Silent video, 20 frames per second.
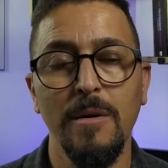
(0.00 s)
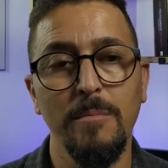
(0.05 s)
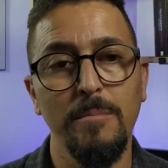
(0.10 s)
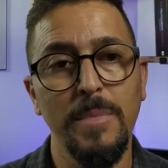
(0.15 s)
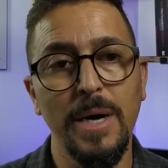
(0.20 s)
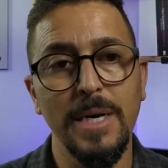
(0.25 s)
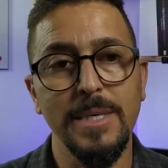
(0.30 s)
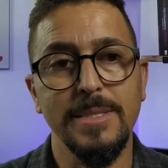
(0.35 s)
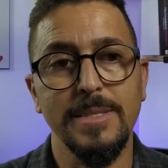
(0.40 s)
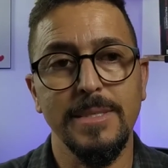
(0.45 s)

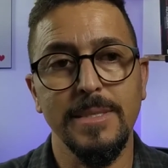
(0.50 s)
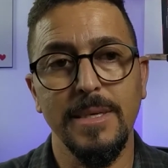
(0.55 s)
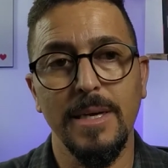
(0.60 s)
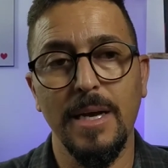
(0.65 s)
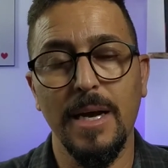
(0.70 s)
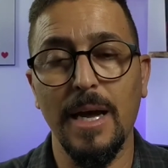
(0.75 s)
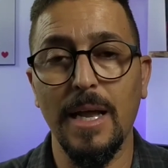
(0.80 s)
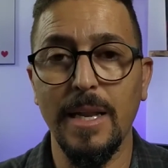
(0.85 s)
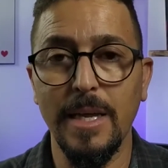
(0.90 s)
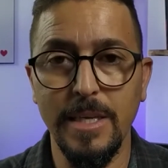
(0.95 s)

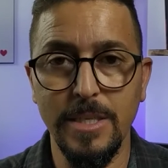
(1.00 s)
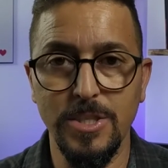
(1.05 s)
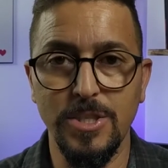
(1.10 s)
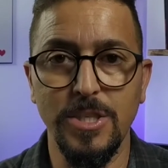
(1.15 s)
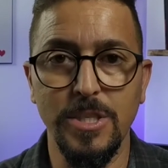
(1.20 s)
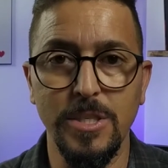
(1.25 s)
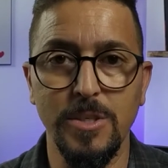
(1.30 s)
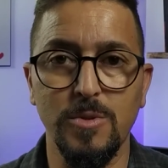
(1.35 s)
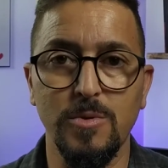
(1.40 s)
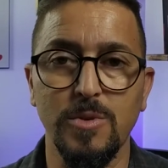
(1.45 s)
Mas, além
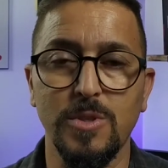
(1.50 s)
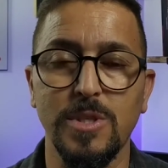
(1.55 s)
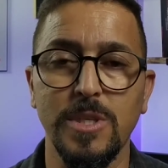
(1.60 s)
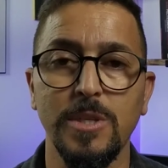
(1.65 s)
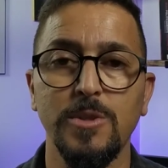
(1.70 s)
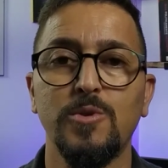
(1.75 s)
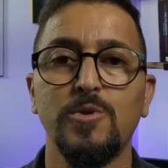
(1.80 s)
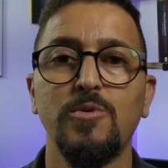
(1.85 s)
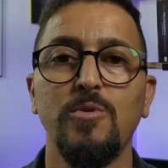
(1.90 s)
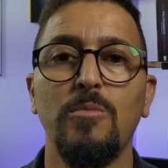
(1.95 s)
disso,
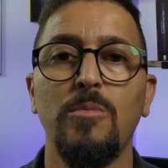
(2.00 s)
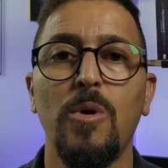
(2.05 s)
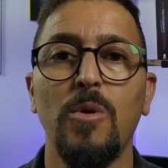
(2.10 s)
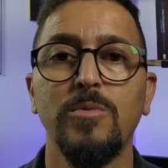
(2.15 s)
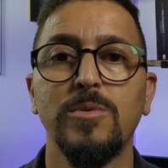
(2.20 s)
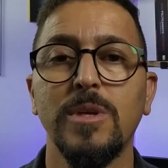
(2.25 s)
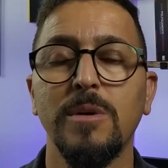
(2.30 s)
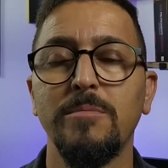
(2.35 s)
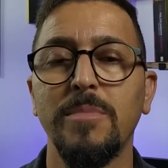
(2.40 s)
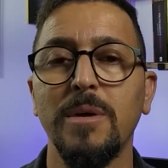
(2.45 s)
Santos
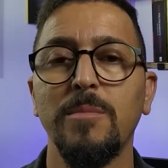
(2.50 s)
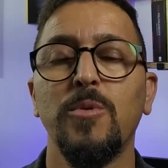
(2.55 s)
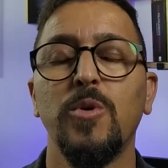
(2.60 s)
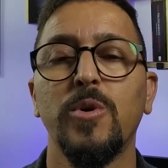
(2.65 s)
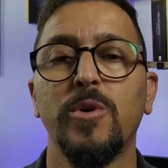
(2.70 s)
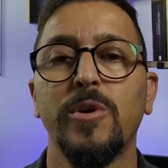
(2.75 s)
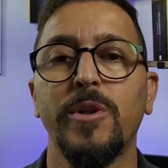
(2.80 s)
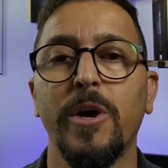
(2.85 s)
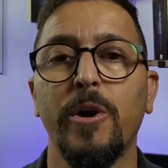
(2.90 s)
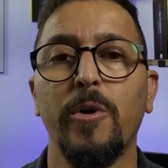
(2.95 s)
Dumont também
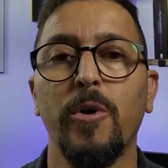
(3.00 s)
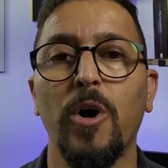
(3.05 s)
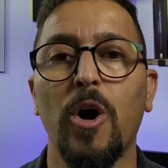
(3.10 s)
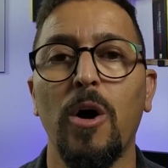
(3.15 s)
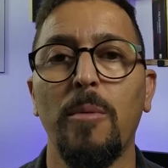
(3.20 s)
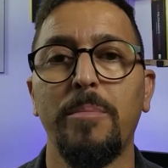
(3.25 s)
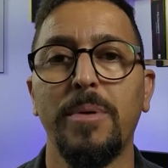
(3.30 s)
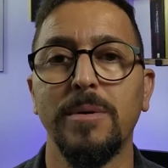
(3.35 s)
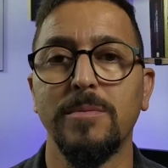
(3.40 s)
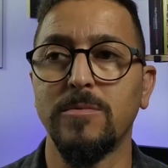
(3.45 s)
morou na
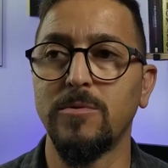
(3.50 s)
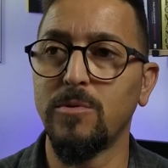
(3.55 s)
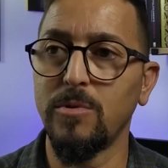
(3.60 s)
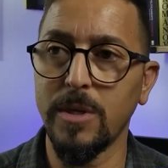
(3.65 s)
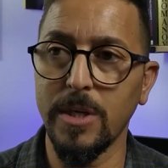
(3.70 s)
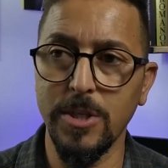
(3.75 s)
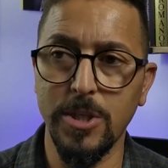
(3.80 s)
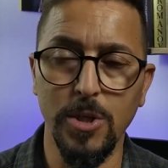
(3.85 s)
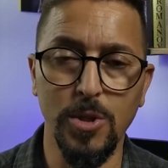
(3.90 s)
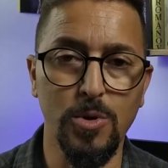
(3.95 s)
Europa
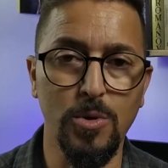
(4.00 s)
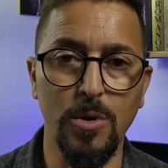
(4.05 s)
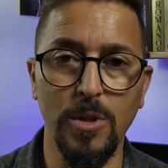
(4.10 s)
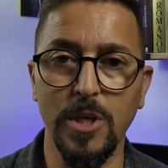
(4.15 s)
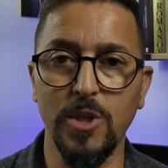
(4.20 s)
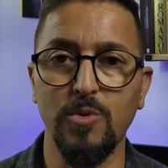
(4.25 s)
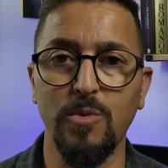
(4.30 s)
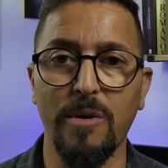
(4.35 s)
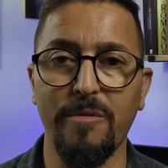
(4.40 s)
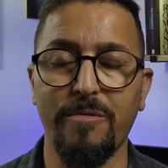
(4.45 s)
durante
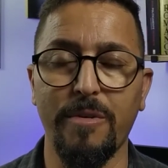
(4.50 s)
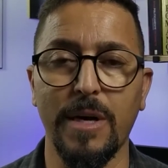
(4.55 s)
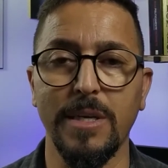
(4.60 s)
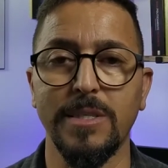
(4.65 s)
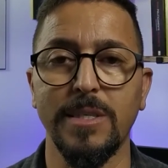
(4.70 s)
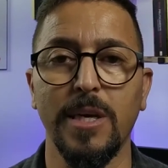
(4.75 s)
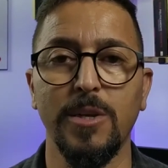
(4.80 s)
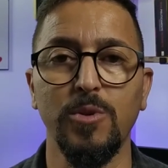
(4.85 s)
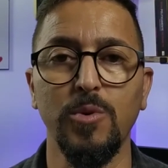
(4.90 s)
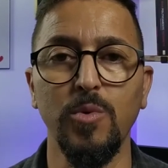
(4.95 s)
toda a sua
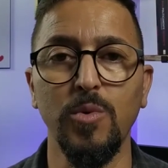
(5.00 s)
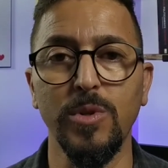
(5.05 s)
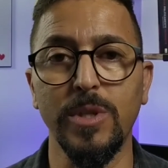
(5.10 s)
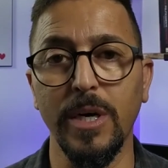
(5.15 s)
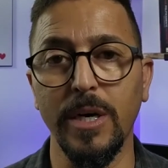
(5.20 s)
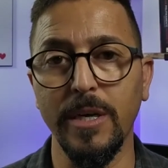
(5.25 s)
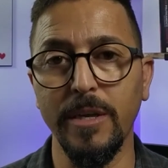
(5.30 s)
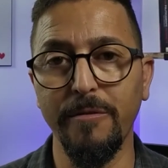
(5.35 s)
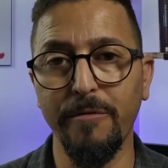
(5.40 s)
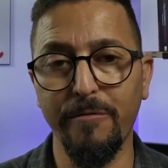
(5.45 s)
fase
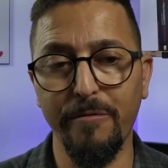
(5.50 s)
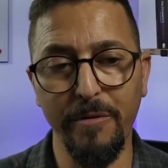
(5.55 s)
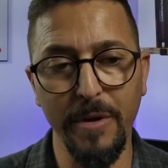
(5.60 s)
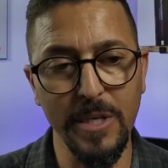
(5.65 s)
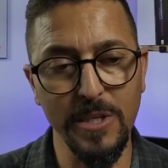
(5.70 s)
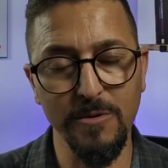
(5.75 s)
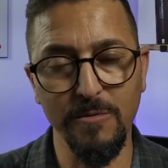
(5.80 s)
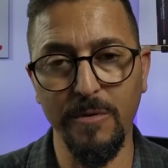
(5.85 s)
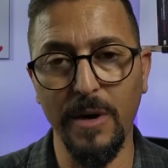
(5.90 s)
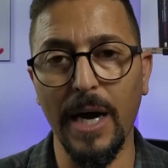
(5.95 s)
adulta e
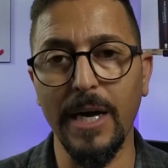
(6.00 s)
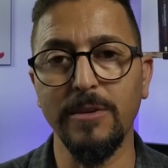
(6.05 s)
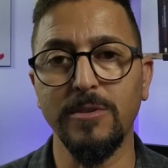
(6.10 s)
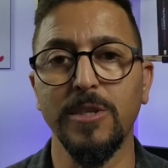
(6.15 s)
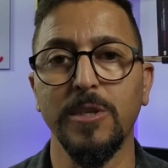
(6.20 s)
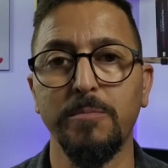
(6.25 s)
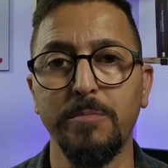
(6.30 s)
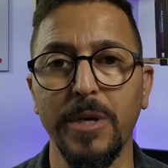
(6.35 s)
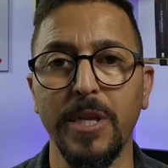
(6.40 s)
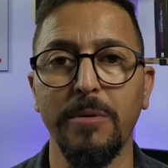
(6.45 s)
fez vários
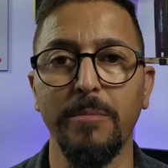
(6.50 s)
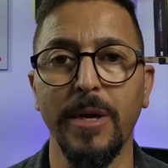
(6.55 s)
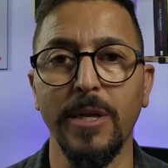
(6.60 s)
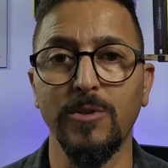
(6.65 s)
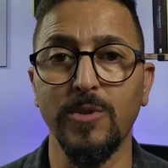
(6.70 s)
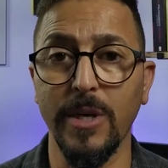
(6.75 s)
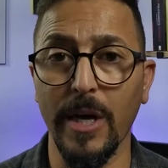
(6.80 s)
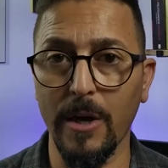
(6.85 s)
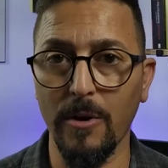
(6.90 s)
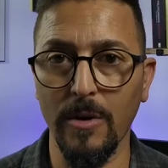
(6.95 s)

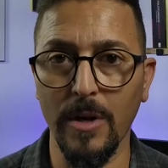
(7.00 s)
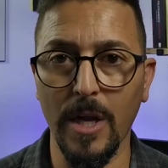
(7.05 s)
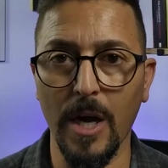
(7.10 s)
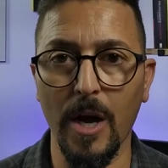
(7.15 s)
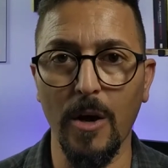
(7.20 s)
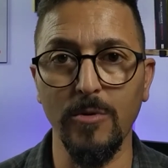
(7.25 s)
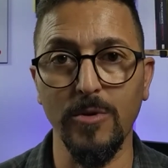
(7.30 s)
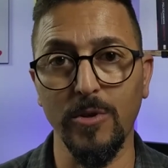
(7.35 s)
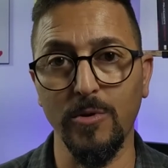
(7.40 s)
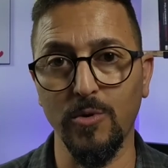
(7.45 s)
experimentos
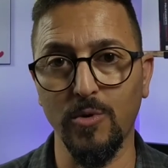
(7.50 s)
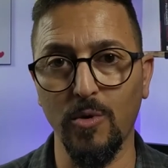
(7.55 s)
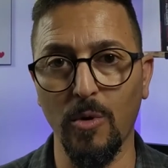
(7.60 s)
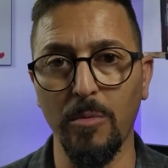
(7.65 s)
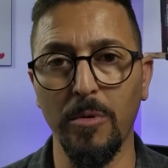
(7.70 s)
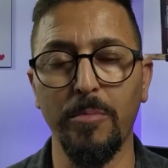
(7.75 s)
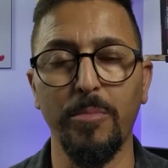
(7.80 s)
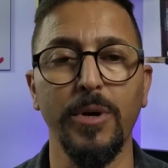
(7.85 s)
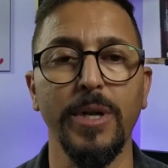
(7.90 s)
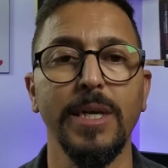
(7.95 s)
aeronáuticos,
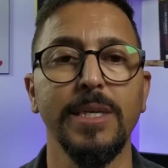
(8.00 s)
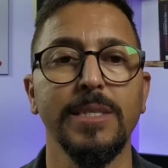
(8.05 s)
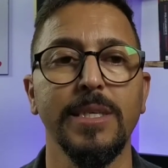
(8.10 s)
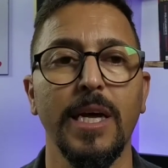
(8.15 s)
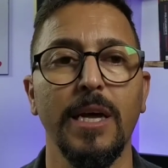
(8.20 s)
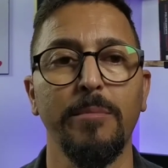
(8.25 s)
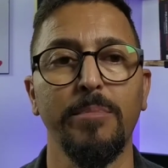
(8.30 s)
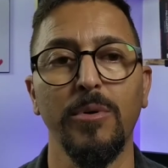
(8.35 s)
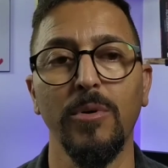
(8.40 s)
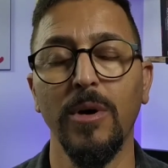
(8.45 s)
como, por
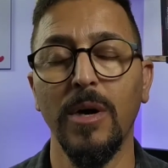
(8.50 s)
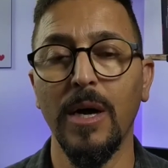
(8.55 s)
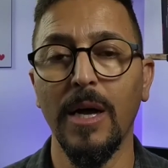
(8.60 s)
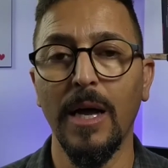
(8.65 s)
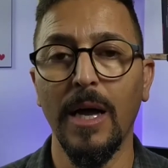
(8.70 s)
exemplo,